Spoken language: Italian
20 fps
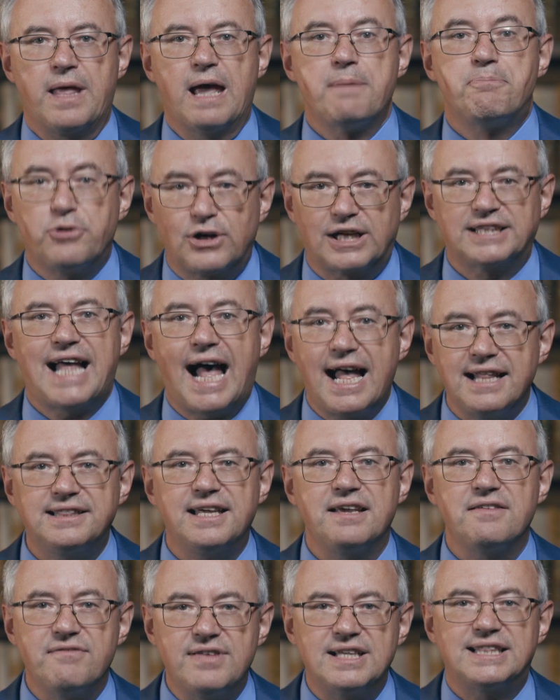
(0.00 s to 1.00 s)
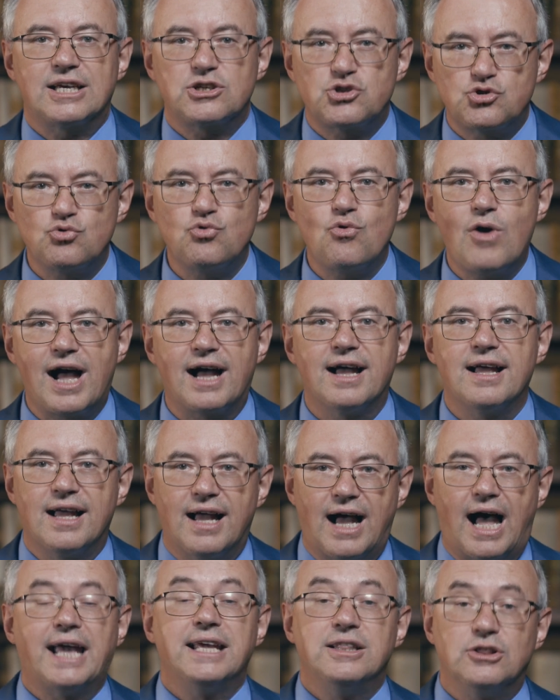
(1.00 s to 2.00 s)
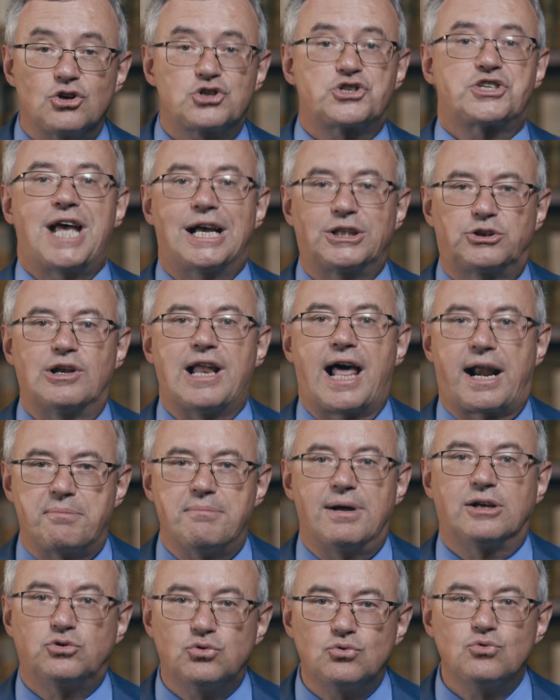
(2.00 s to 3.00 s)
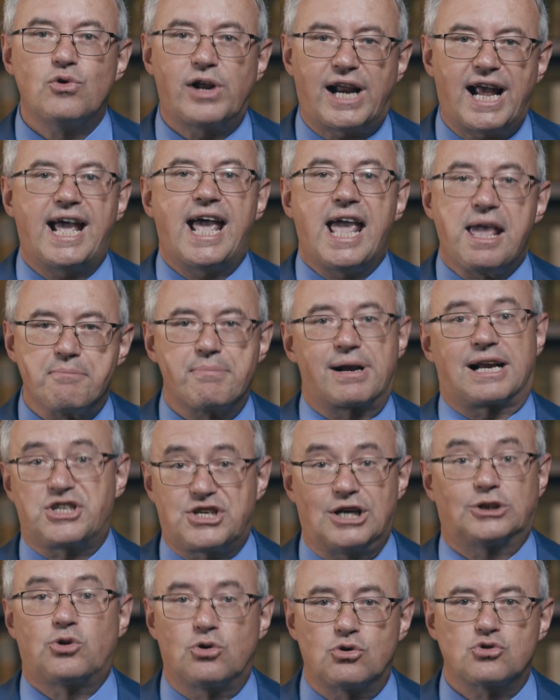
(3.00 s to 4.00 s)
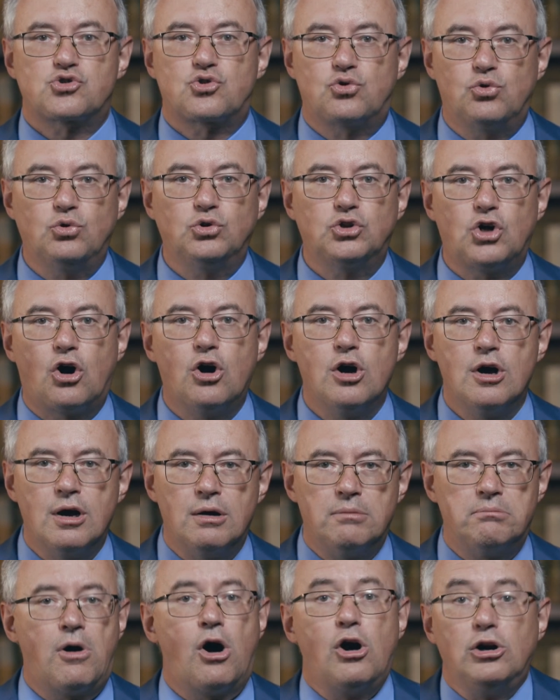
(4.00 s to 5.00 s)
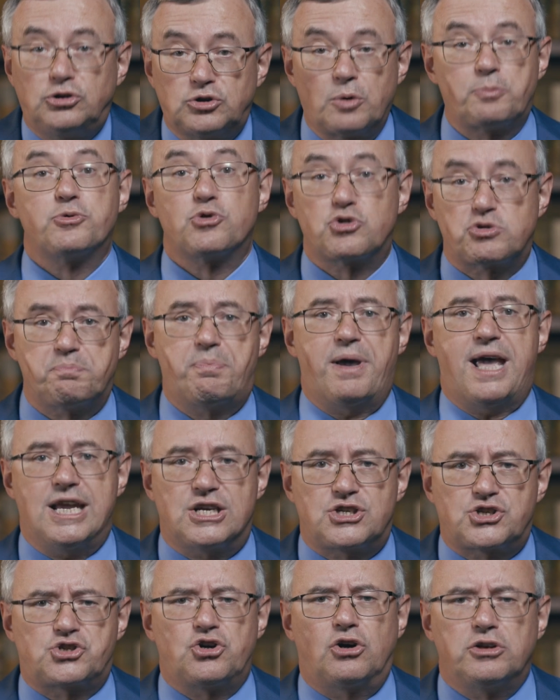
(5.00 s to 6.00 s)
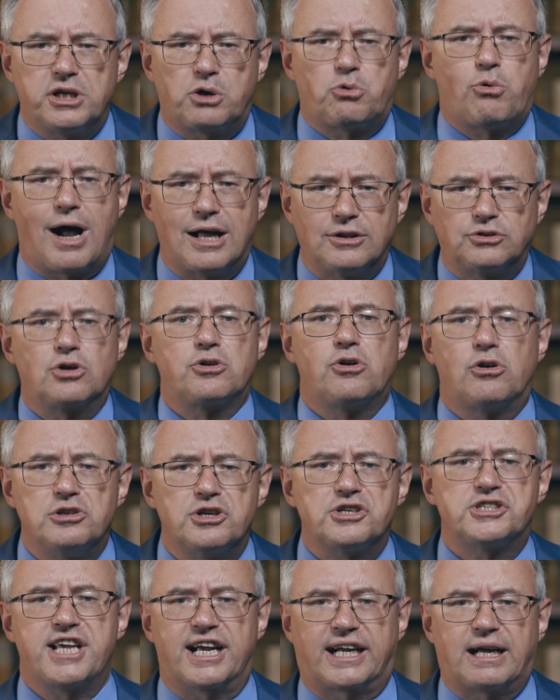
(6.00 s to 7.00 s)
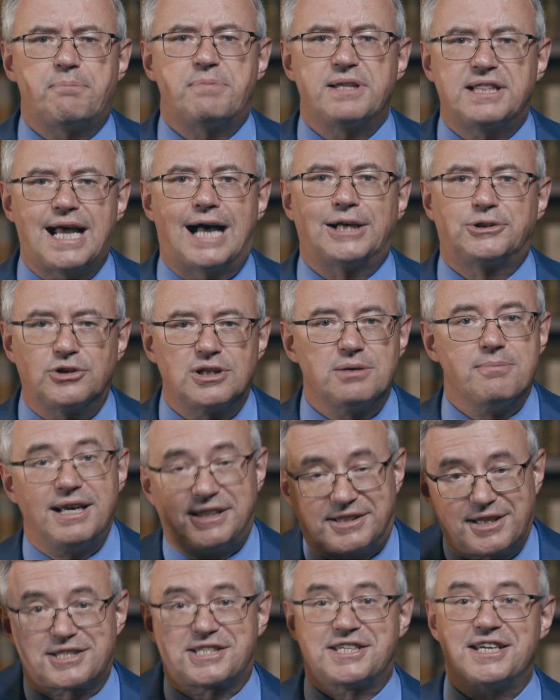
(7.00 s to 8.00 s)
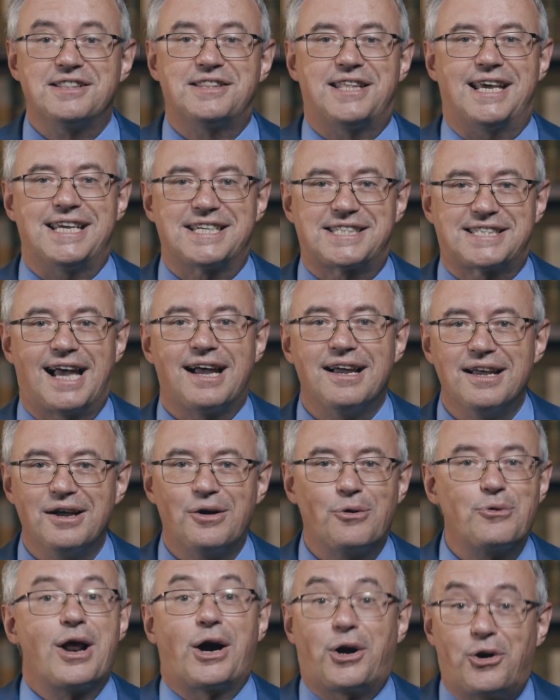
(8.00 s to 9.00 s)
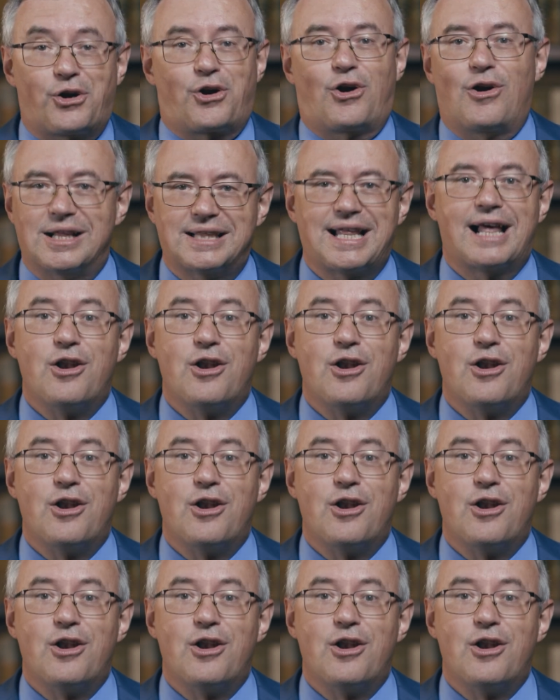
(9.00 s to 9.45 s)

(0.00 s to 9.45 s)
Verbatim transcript: Eppure Dante in vita sua ha indossato l'armatura e imbracciato lo scudo molto più spesso di quanto non gli sia capitato di mettersi in testa una corona